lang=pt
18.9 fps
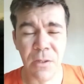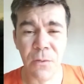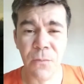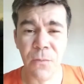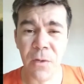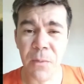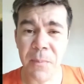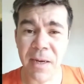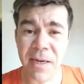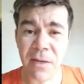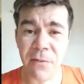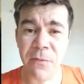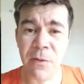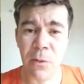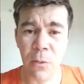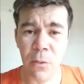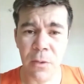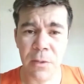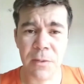e foi
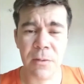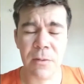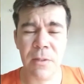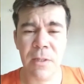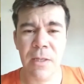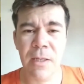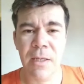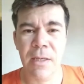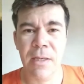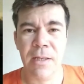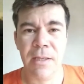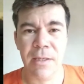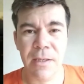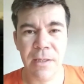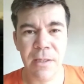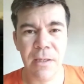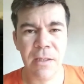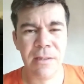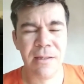maravilhoso.
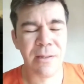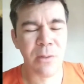E